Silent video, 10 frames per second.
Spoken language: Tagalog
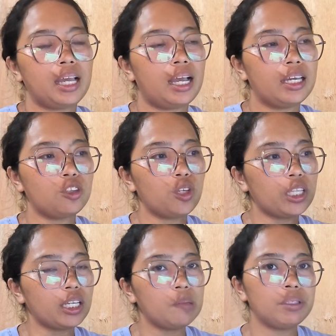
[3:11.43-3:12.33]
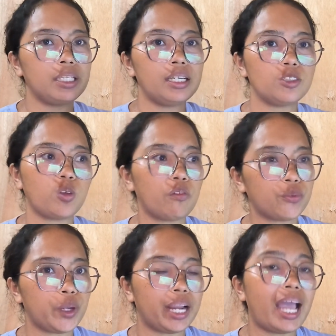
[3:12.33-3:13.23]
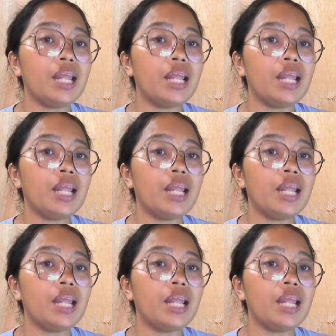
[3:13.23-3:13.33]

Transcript: uh, ito yung ginagamit nilang software,